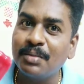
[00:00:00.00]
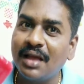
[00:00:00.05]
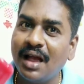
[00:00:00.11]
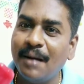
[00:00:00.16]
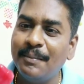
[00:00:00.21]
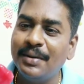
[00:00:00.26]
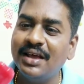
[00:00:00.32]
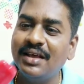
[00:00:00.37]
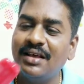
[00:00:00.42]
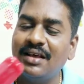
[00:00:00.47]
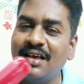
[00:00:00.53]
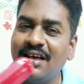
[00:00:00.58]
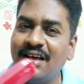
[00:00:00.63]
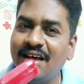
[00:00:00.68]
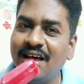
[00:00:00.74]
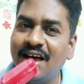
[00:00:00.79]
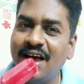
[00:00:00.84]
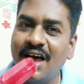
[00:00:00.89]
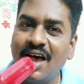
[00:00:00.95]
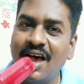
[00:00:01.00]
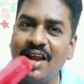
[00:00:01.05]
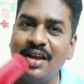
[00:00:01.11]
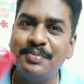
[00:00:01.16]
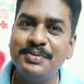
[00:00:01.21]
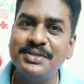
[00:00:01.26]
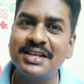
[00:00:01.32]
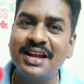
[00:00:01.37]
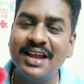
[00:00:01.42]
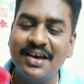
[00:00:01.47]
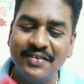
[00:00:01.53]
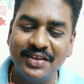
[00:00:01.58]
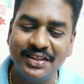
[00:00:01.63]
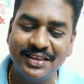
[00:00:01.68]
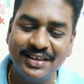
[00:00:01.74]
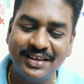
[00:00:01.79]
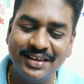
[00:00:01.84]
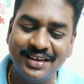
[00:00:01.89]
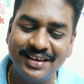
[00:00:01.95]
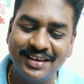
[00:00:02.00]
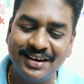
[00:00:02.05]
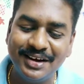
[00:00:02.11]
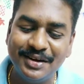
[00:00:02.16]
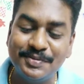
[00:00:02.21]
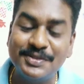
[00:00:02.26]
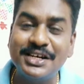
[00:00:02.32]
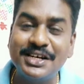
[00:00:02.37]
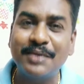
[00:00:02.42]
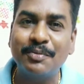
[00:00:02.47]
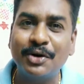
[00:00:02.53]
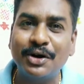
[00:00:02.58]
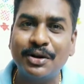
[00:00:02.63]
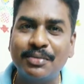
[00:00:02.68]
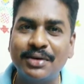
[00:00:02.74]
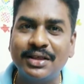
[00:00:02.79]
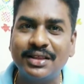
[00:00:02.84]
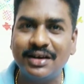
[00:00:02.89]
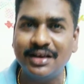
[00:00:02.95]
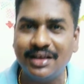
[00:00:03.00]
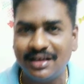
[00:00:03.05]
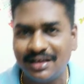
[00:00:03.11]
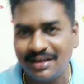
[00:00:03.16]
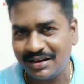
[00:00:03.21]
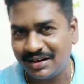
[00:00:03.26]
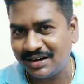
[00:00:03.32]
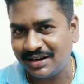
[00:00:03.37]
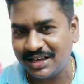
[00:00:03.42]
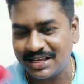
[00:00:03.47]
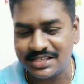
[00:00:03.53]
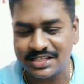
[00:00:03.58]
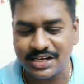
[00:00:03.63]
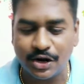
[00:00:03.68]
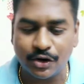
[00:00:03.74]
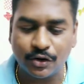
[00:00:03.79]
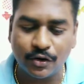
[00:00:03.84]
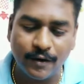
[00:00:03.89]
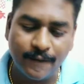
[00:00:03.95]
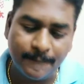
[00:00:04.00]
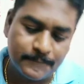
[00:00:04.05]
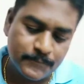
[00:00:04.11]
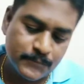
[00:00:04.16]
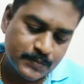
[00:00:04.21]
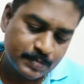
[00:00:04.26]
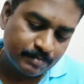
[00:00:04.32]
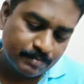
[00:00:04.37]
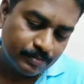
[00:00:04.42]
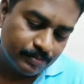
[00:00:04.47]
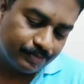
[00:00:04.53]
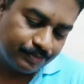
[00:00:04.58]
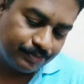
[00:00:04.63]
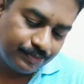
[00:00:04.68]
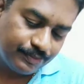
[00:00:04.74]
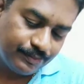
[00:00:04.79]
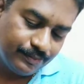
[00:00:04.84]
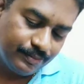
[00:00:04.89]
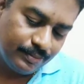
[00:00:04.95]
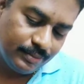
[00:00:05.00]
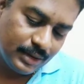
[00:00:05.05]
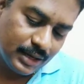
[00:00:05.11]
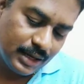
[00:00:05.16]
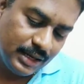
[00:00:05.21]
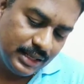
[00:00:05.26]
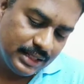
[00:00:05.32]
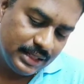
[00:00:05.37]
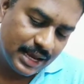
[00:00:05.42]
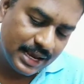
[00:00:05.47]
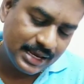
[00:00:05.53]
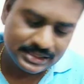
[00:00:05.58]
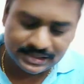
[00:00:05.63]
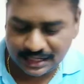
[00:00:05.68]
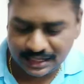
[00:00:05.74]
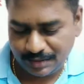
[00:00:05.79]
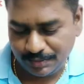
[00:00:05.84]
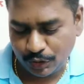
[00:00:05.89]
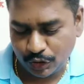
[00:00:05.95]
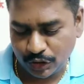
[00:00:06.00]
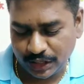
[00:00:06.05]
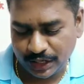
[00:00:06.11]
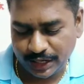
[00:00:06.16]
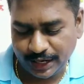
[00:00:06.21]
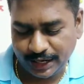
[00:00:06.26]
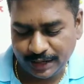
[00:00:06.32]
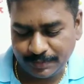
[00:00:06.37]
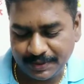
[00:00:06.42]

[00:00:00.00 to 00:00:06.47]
அப்படியே லிப்ஸ்லாம் வந்து லிப்ஸ்டிக் போட்ட மாதிரி டேஸ்ட்டாக இருக்கும் இந்த ஐஸ்கிரீமோட ரேட்